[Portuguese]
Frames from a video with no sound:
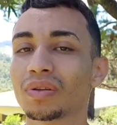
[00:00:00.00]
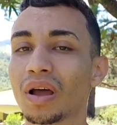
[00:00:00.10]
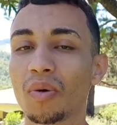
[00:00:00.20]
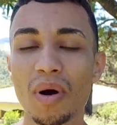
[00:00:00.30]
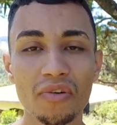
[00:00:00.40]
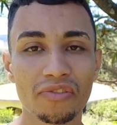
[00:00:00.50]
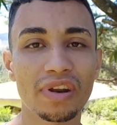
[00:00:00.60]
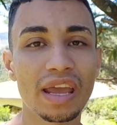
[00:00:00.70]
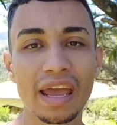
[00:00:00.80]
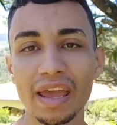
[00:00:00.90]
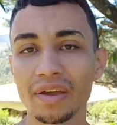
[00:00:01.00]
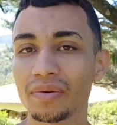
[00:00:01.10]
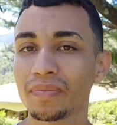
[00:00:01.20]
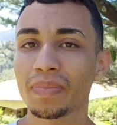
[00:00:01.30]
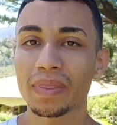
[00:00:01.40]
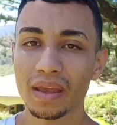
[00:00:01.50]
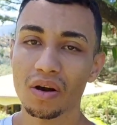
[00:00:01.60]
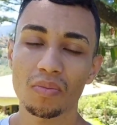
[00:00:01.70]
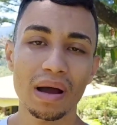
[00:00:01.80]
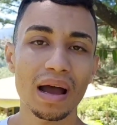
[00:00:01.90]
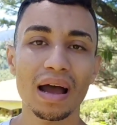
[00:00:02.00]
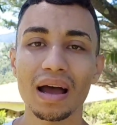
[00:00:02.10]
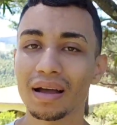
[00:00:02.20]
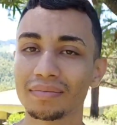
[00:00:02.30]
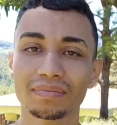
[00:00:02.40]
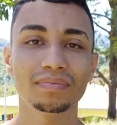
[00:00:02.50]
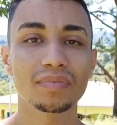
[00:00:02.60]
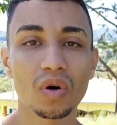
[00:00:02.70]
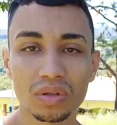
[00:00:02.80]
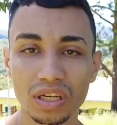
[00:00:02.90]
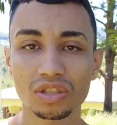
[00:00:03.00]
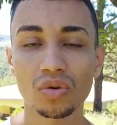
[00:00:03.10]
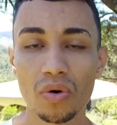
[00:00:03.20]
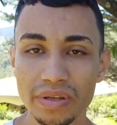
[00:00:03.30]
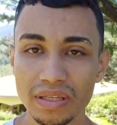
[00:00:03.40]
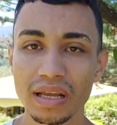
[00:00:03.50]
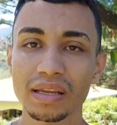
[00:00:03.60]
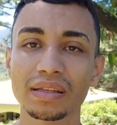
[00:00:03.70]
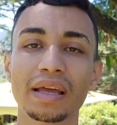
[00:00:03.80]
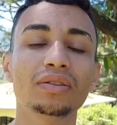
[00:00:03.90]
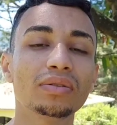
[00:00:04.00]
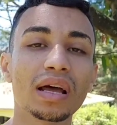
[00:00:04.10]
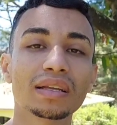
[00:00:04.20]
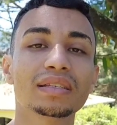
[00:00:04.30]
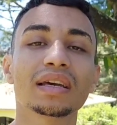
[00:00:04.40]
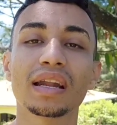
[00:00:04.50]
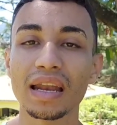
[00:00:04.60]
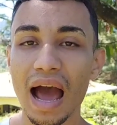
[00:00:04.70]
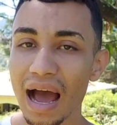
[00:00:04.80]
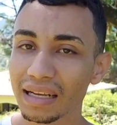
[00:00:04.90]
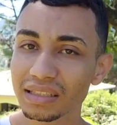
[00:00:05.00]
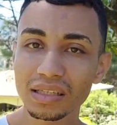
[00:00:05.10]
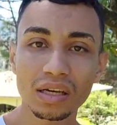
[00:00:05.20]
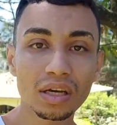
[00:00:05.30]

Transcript: arrumar o freio, arrumar outras coisas ali dentro das engrenagens.